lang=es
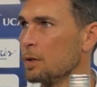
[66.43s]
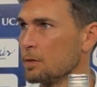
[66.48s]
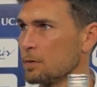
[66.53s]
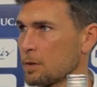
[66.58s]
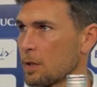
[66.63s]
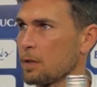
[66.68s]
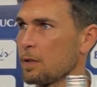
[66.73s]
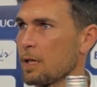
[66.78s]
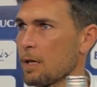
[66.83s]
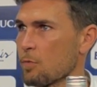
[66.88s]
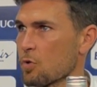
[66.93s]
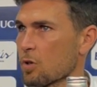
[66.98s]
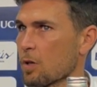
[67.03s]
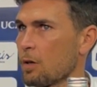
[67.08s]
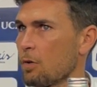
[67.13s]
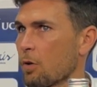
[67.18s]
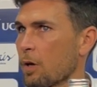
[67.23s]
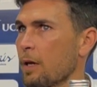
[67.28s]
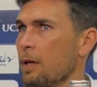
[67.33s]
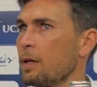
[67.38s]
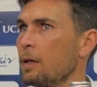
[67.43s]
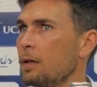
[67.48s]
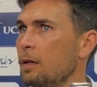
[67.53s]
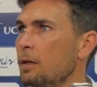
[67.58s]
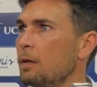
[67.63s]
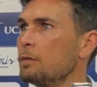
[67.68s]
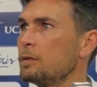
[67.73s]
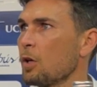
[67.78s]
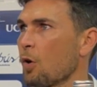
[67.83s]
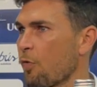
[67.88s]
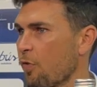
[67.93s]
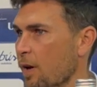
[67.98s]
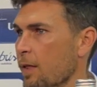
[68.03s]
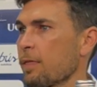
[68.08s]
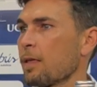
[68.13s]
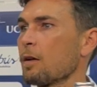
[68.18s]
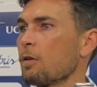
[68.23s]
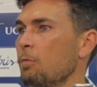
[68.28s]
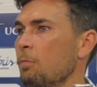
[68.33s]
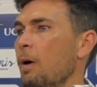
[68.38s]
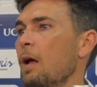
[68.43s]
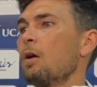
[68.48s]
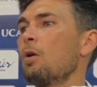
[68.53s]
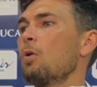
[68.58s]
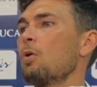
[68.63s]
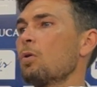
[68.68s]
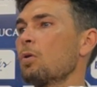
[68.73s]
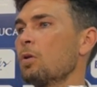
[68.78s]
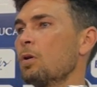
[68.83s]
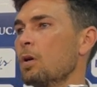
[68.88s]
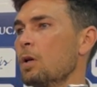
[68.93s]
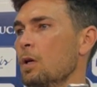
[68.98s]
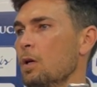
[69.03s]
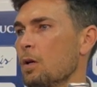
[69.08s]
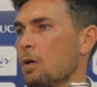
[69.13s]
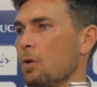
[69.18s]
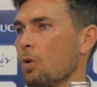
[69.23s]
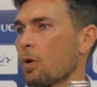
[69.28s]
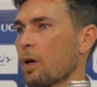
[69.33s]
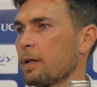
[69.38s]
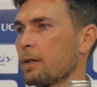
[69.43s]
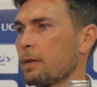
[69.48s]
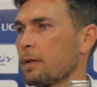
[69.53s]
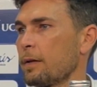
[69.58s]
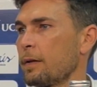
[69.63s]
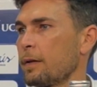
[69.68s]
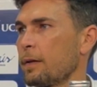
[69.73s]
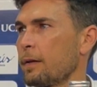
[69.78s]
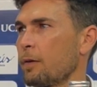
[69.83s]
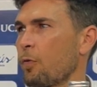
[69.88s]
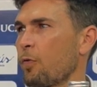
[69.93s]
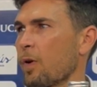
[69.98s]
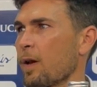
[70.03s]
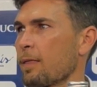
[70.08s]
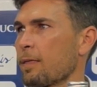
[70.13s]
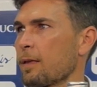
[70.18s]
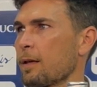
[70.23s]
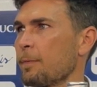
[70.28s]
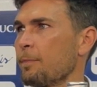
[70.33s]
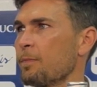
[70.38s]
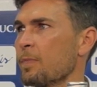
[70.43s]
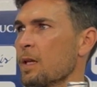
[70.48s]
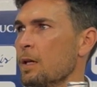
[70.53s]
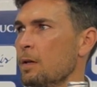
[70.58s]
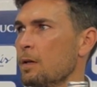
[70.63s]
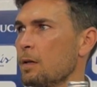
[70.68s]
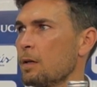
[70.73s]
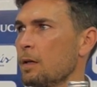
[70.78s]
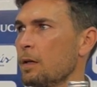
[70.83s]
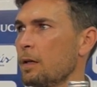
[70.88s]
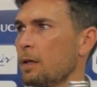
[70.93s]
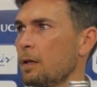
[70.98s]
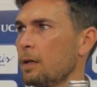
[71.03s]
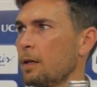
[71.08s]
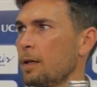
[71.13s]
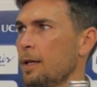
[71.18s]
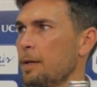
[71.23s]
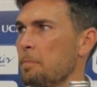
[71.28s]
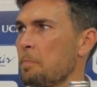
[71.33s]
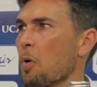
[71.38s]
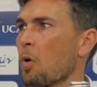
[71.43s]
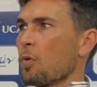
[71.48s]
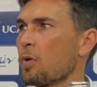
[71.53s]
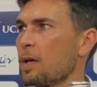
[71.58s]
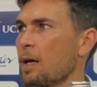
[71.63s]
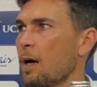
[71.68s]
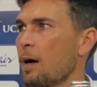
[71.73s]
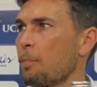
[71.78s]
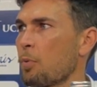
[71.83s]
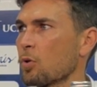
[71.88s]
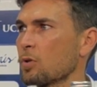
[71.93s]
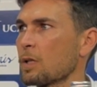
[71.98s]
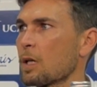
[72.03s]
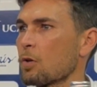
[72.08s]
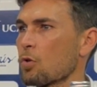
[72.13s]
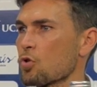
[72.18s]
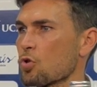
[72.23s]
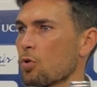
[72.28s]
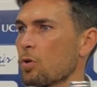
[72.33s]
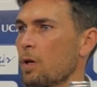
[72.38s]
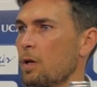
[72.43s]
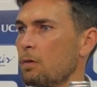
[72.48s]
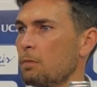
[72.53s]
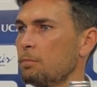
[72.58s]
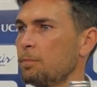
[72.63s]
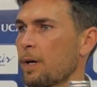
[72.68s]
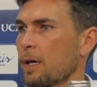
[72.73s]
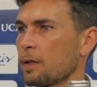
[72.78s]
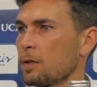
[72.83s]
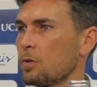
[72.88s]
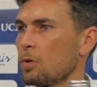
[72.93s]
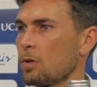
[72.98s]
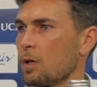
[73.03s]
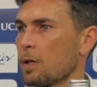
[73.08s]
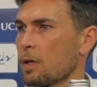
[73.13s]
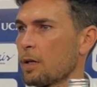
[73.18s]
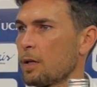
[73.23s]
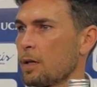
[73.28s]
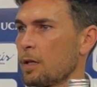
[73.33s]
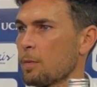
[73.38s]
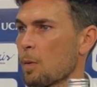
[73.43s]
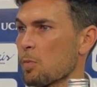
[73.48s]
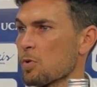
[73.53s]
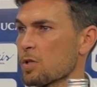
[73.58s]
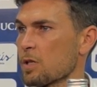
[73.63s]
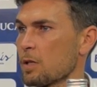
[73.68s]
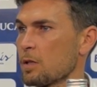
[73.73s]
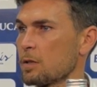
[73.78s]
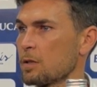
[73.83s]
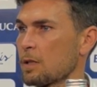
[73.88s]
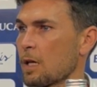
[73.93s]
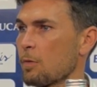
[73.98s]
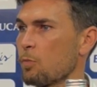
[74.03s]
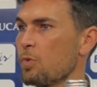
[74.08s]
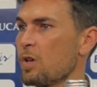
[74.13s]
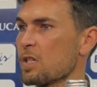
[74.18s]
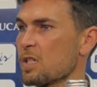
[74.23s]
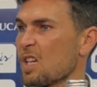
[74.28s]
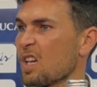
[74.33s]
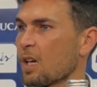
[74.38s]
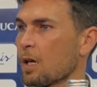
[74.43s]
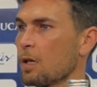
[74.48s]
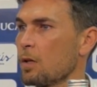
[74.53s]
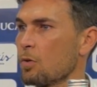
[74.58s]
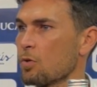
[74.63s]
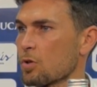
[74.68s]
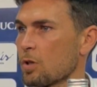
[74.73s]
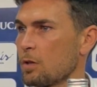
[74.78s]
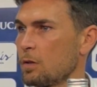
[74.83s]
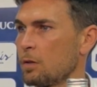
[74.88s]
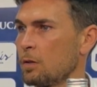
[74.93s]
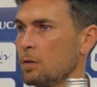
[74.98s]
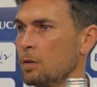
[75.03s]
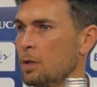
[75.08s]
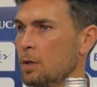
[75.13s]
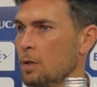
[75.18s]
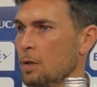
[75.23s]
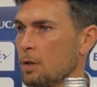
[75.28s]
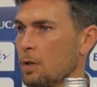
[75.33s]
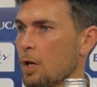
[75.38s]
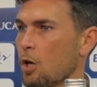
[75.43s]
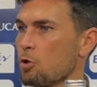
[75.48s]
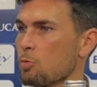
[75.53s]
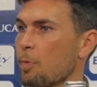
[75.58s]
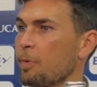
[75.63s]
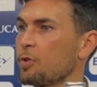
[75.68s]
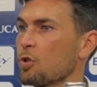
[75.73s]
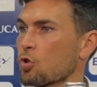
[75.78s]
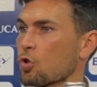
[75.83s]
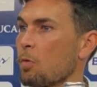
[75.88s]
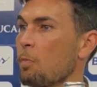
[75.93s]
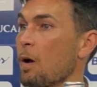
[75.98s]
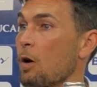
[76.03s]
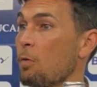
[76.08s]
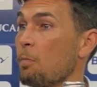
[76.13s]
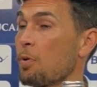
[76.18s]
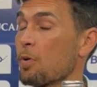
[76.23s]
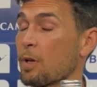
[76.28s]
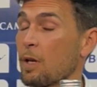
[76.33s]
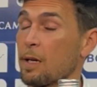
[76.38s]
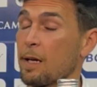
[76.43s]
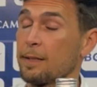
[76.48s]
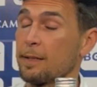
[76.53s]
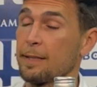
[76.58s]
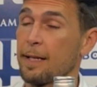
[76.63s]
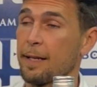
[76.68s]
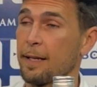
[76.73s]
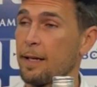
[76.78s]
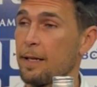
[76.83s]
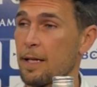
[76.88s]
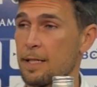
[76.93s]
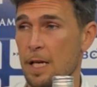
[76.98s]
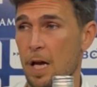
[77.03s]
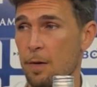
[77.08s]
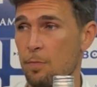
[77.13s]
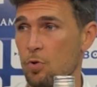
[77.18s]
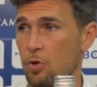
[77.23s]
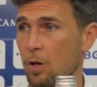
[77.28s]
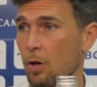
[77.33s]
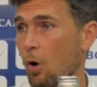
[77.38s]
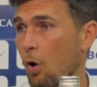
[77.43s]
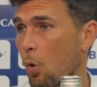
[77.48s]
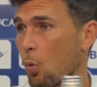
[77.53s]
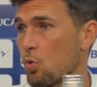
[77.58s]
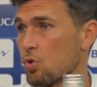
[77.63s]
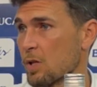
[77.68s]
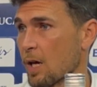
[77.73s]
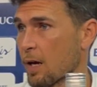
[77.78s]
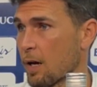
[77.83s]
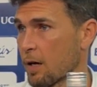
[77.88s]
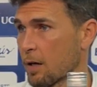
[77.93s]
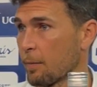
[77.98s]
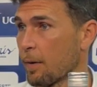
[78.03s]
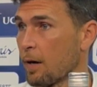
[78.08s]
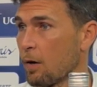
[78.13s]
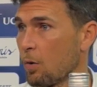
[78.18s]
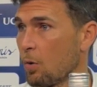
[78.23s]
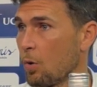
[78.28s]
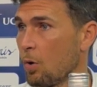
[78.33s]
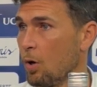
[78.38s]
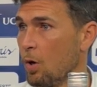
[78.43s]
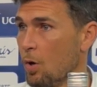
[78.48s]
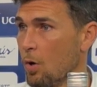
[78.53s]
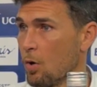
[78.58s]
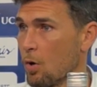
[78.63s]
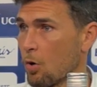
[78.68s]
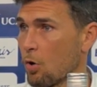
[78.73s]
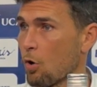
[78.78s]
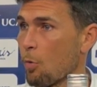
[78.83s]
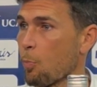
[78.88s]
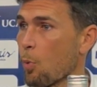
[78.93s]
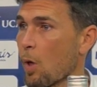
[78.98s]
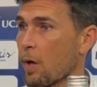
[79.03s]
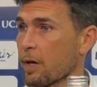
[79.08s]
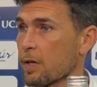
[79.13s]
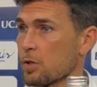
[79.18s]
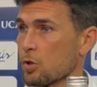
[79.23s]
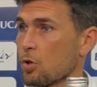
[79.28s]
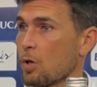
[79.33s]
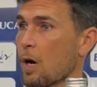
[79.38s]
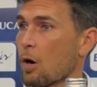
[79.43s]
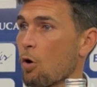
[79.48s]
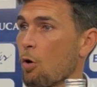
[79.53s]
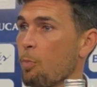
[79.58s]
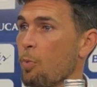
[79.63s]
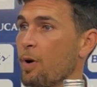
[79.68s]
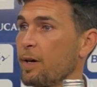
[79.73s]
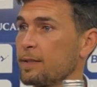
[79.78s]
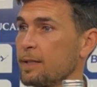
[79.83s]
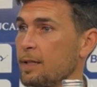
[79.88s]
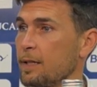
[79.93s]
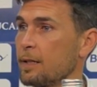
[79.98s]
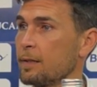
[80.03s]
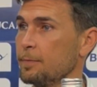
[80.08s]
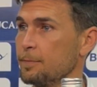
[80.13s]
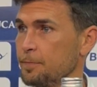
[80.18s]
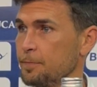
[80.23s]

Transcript: Sentíamos que lo que él te ofrece con balón, lo que te ofrece, eh, podía aportarnos hoy en un partido en el que íbamos a estar muy exigidos en, los momentos con balón, porque el Cartagena ya sabemos que no le gusta que el rival lo, lo pueda gestionar o lo pueda tener.